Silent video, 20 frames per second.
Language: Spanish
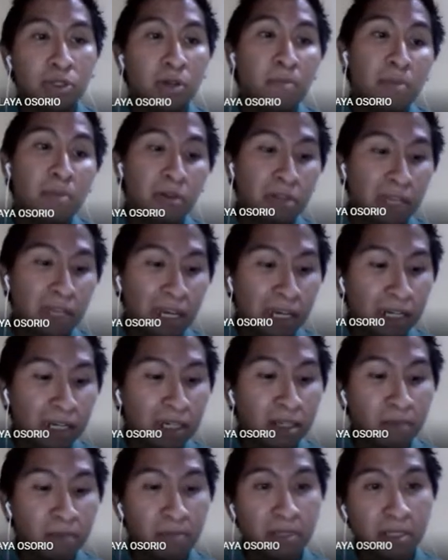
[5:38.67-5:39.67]
proteínas
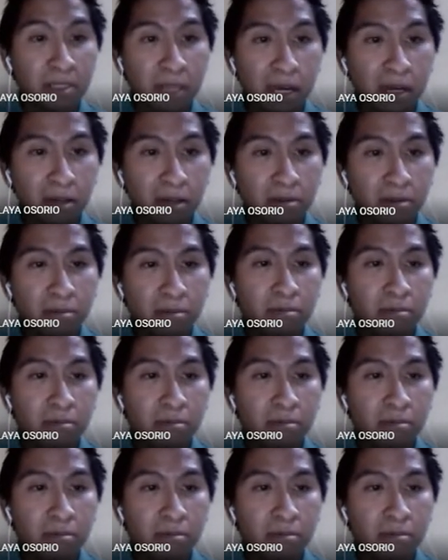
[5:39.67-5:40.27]
de pescado